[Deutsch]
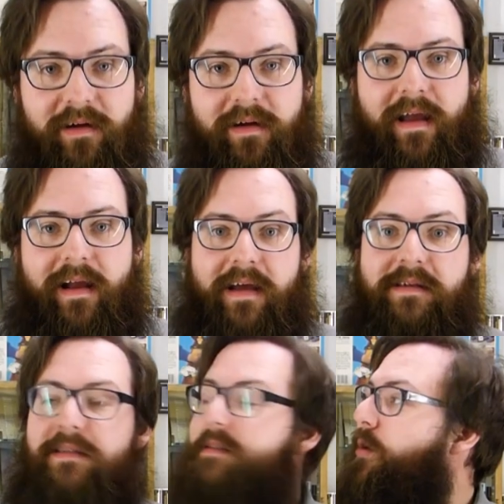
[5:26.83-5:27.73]
Äh, ihr
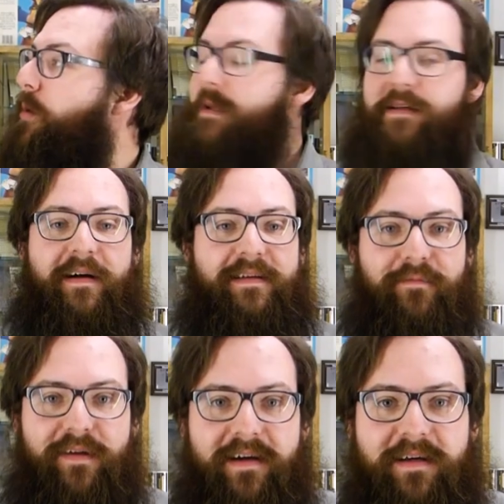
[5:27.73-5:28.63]
kennt die Räumlichkeit
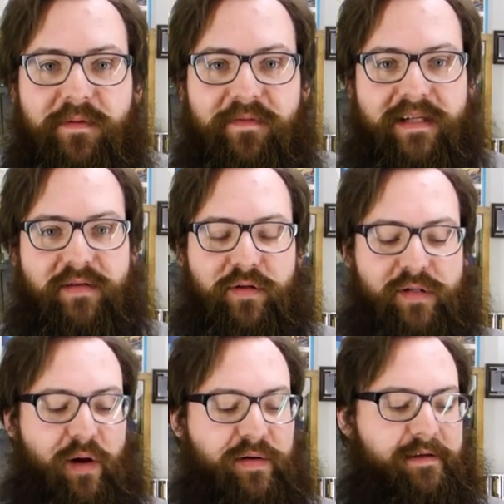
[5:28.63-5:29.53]
hier wieder. Ich bin wieder zurück
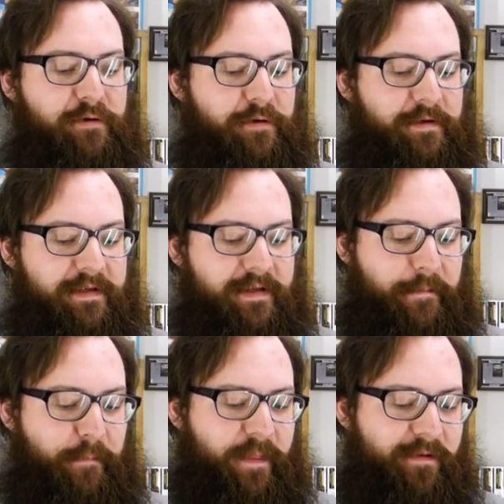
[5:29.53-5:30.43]
zu Hause und
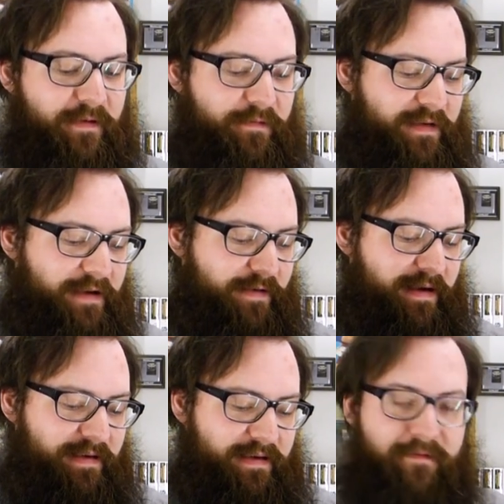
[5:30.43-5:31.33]
ähm, wir
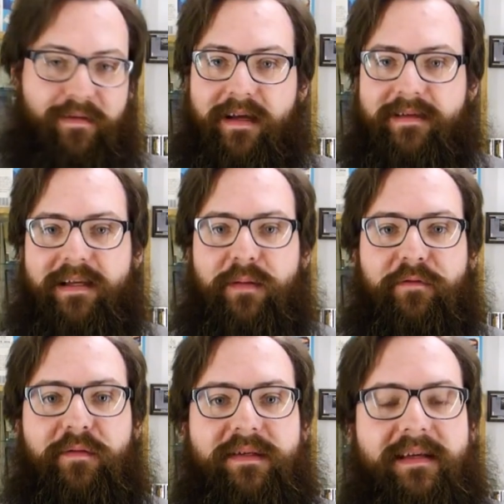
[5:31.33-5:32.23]
waren, äh, wie ihr gesehen habt,
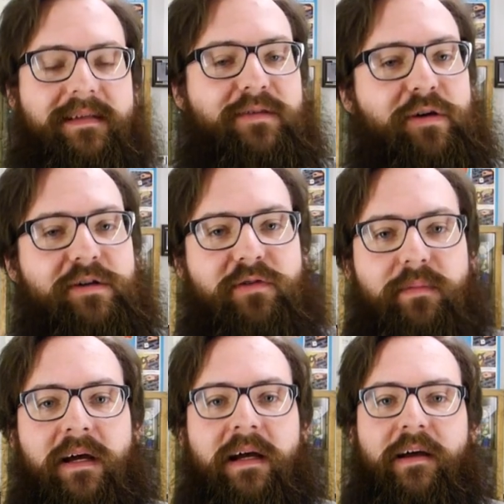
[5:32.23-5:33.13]
auf einem sehr, sehr tollen Trip.